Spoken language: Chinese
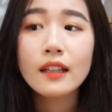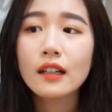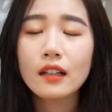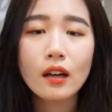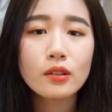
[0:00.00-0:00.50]

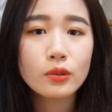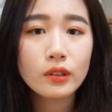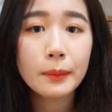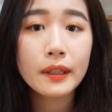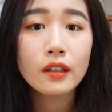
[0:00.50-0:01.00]
那 c o n s o l
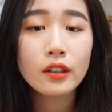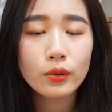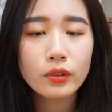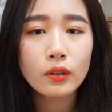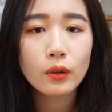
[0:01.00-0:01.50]
那边呢也
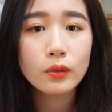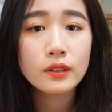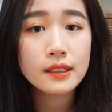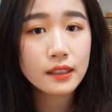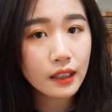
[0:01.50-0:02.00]
有你狗狗的
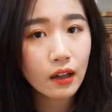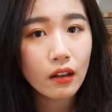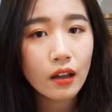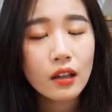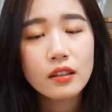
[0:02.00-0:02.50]
资料了，